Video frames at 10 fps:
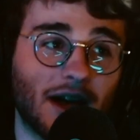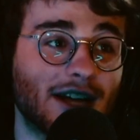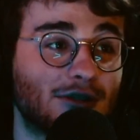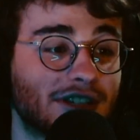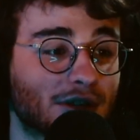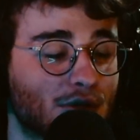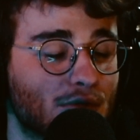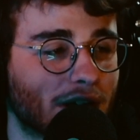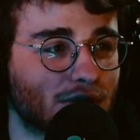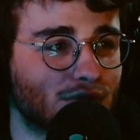Bah, arrête de dire
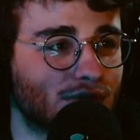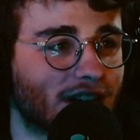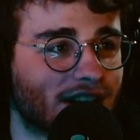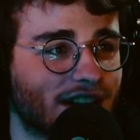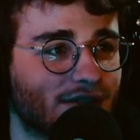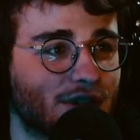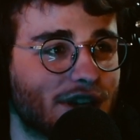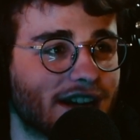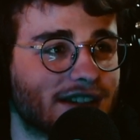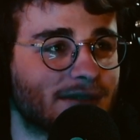cul partout là. Ah mais c'est
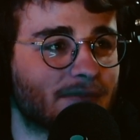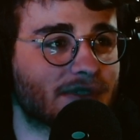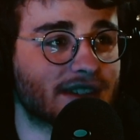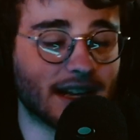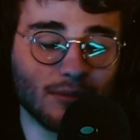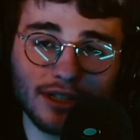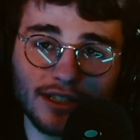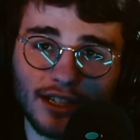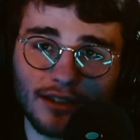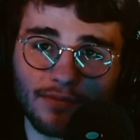Lucas, Lucas de C'est à moi de